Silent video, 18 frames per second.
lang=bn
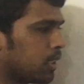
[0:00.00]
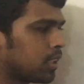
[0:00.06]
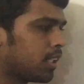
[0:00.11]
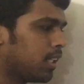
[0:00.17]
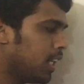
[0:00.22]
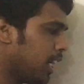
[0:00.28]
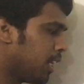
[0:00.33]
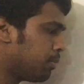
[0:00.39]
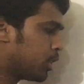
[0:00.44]

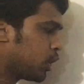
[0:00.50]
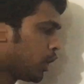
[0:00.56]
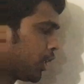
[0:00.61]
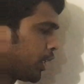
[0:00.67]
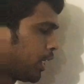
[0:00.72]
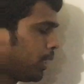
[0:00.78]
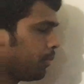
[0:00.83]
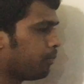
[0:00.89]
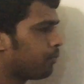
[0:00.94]
ক্লিয়ার
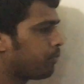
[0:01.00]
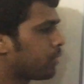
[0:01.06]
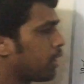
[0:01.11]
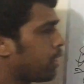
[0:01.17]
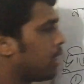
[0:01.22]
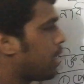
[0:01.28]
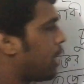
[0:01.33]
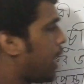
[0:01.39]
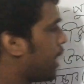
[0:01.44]
বিষয়টা
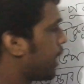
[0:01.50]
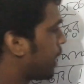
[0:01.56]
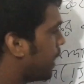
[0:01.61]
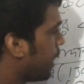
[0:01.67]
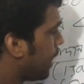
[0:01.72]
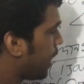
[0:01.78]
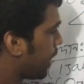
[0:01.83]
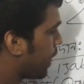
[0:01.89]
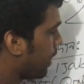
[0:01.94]
আর কি
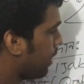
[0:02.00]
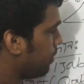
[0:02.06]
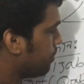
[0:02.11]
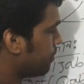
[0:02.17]
লাগে